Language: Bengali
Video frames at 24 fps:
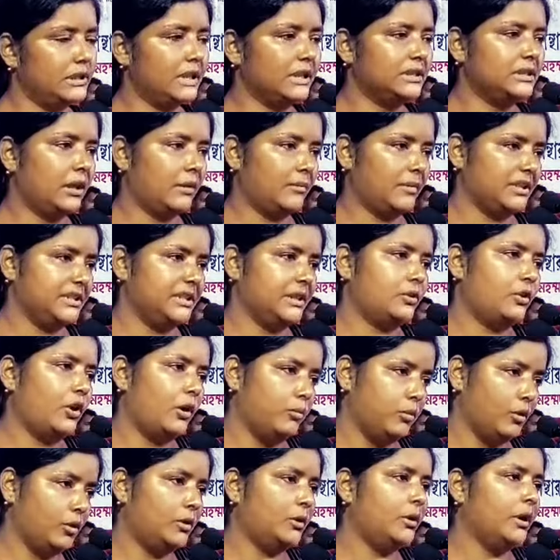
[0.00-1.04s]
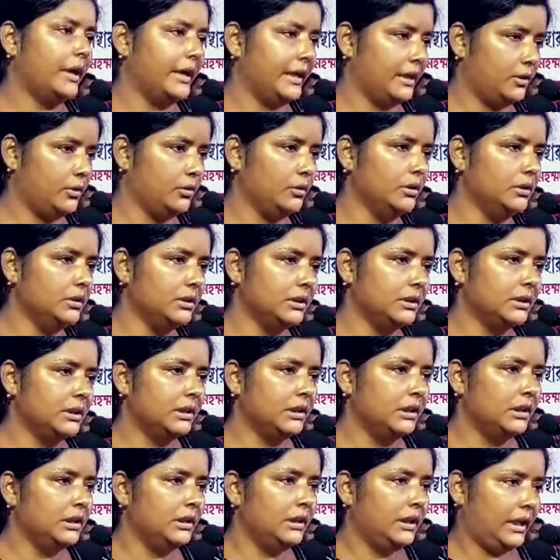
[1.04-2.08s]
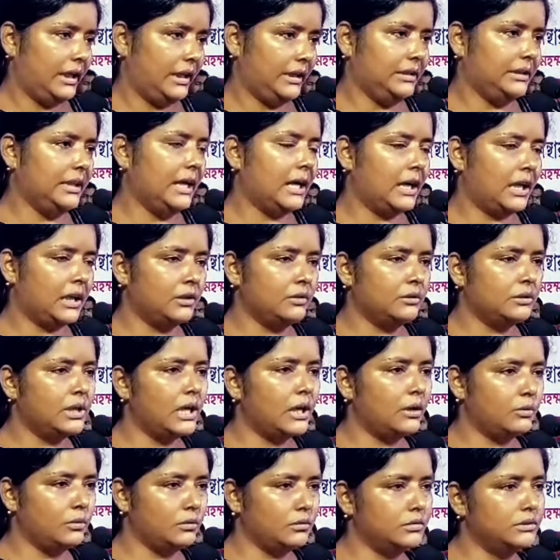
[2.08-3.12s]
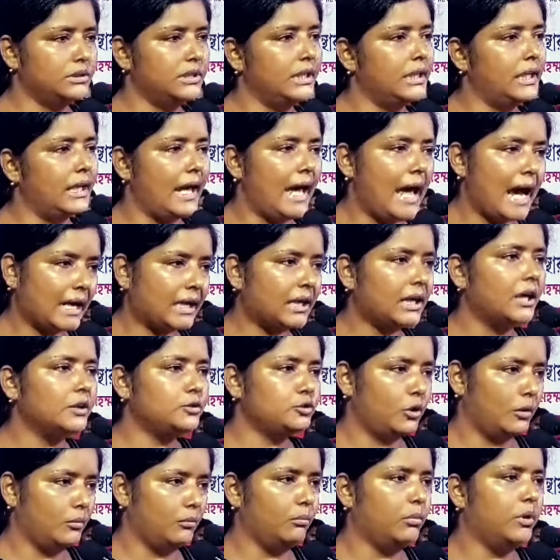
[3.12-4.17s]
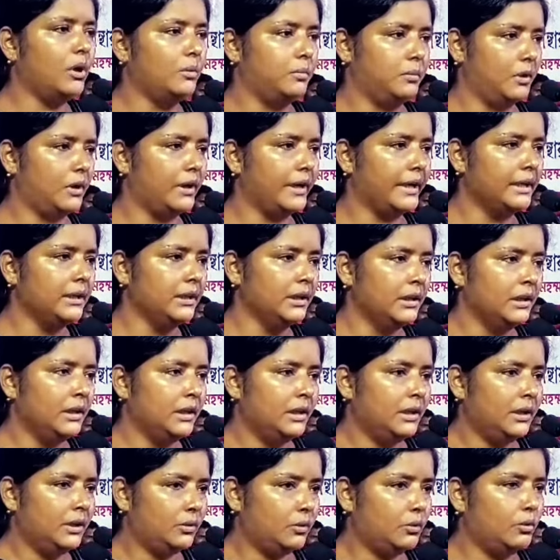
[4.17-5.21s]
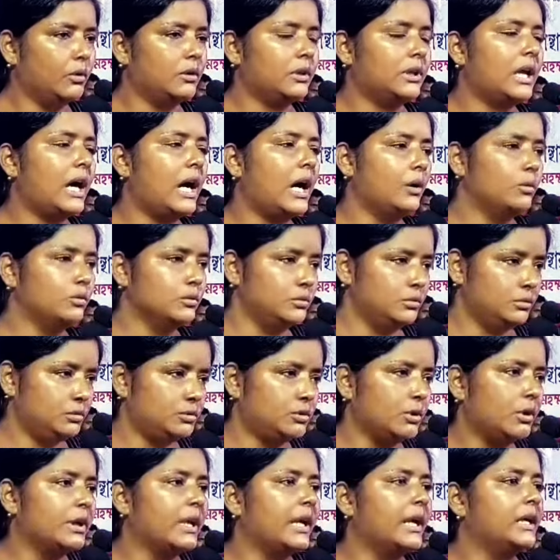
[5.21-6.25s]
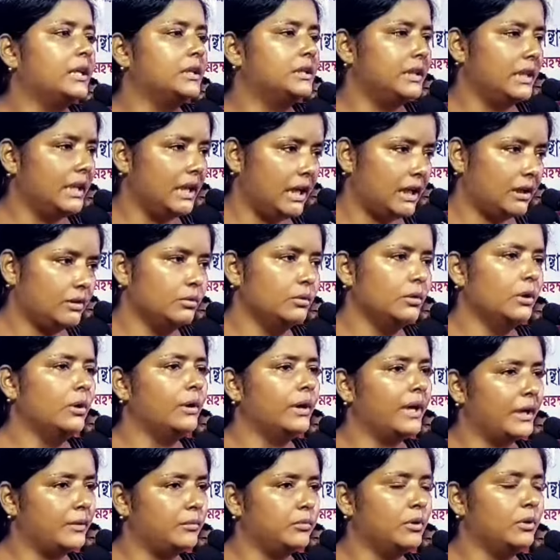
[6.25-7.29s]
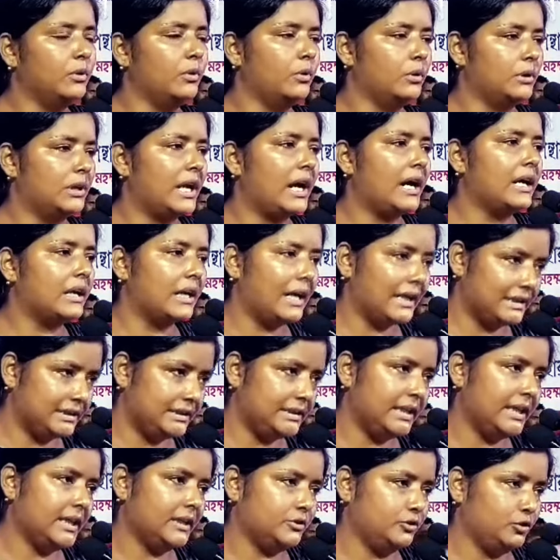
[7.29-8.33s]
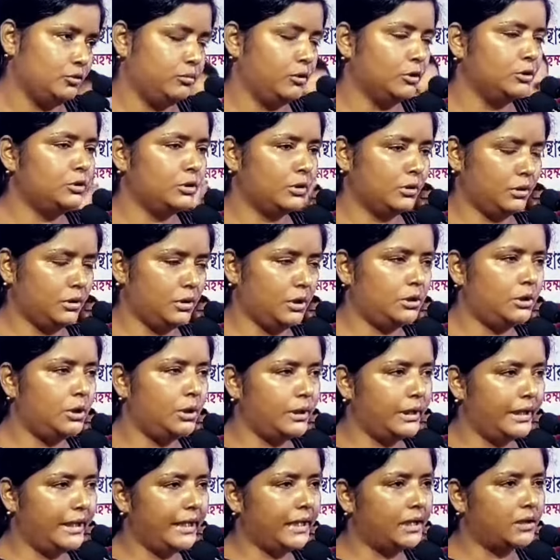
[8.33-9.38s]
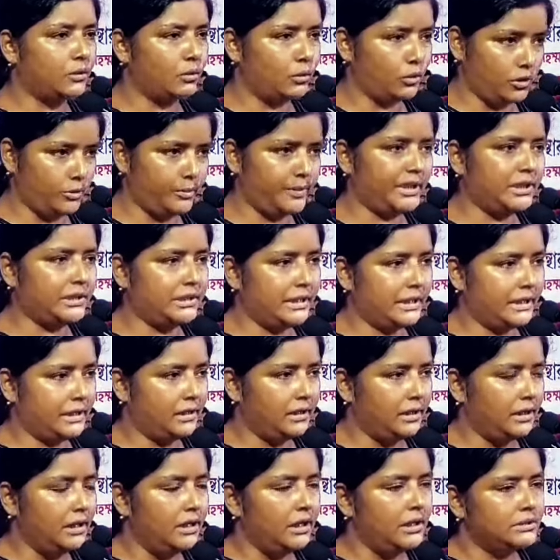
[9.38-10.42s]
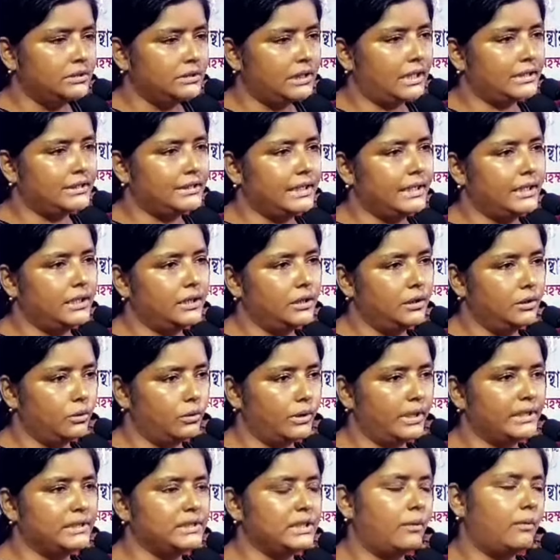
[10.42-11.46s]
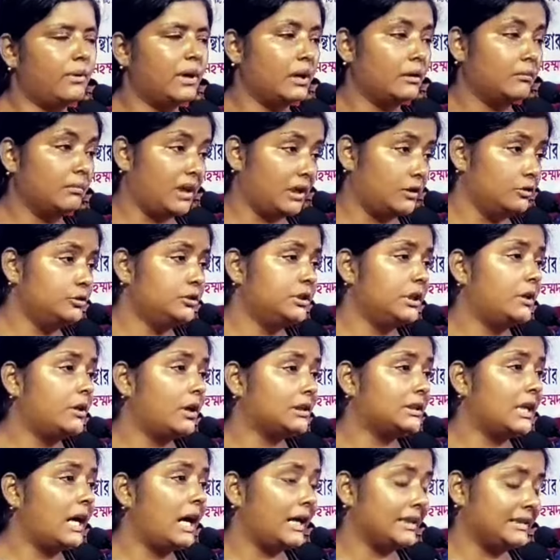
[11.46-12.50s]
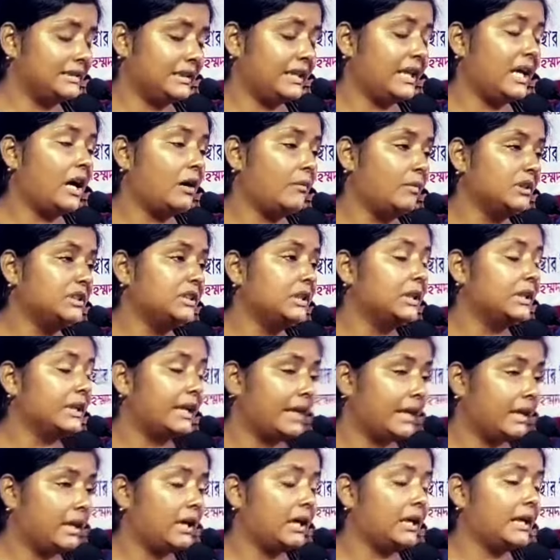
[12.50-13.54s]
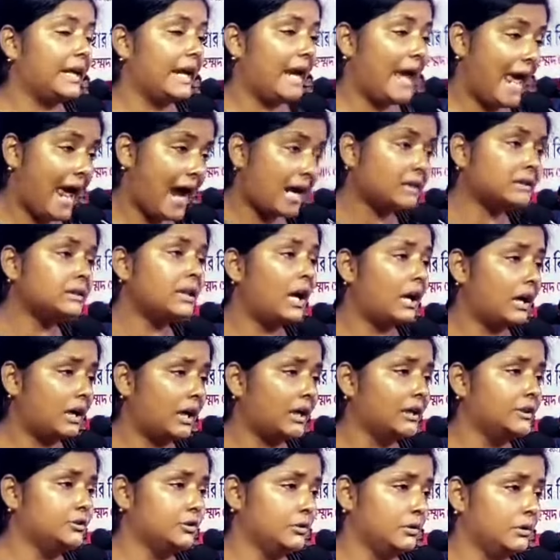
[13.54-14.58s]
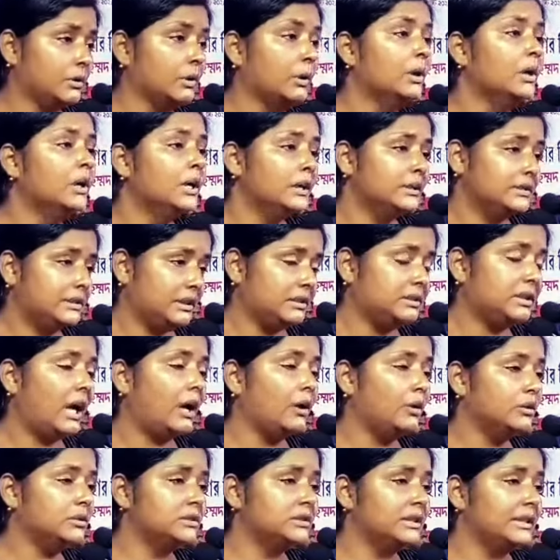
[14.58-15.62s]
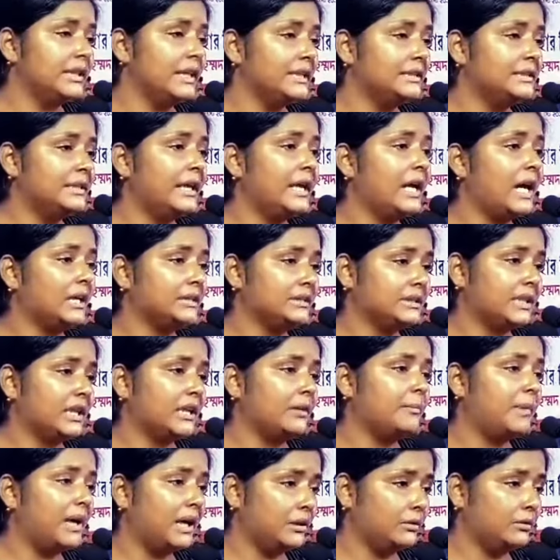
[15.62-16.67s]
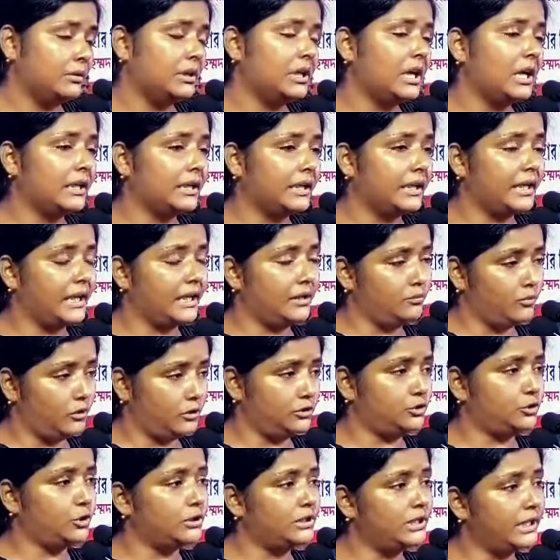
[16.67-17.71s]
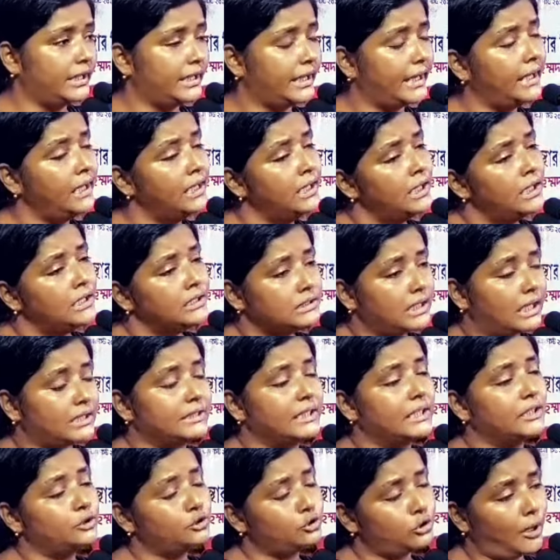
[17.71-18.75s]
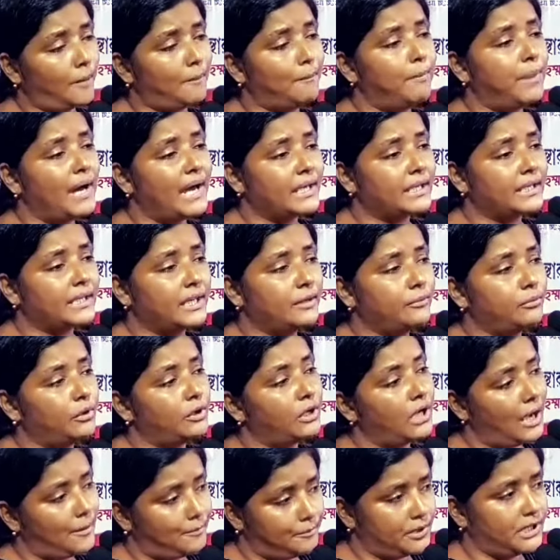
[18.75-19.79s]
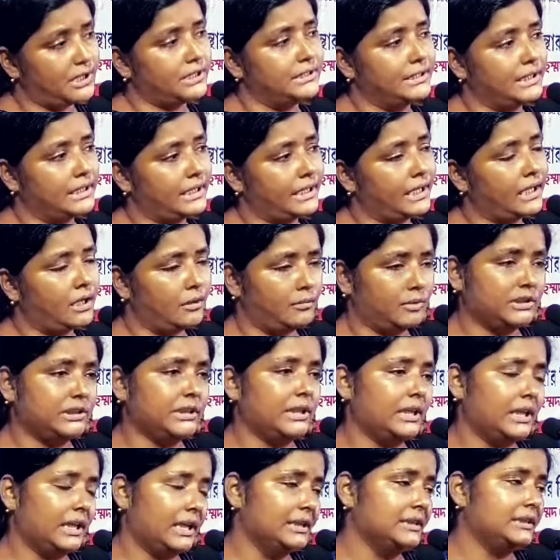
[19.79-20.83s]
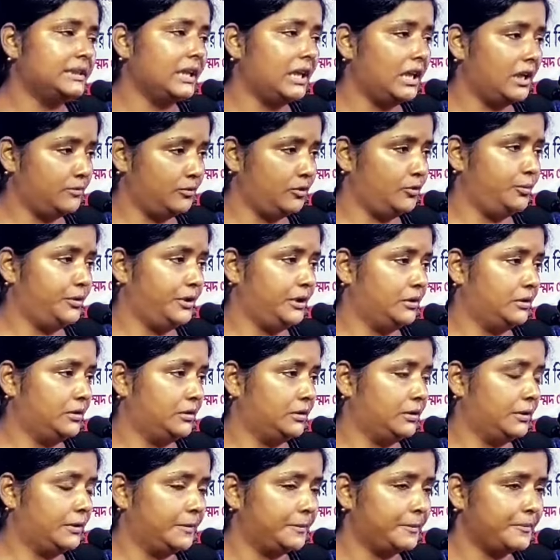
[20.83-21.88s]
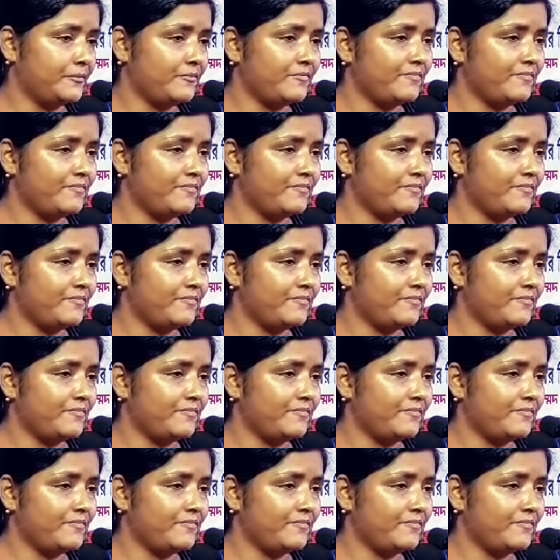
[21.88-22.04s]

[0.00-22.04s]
সেটা সামাজিক অবক্ষয় হোক এই দাঁড়ানোটা কোনো দিন একা সম্ভব নয় গোটা উত্তরের জেলাগুলো এবং গোটা রাজ্যের যুব সংগঠনের কর্মীদের তাদের লড়ে যাওয়ার মানসিকতা আজকে আমাদেরকে এখানে এক থাকার জন্য যে সাহস দিয়েছে আজকের বালুরঘাটের এই মঞ্চ থেকে তাদের সবাইকে এবং আপনাদেরকে আমাদের লাল সেলাম অভিনন্দন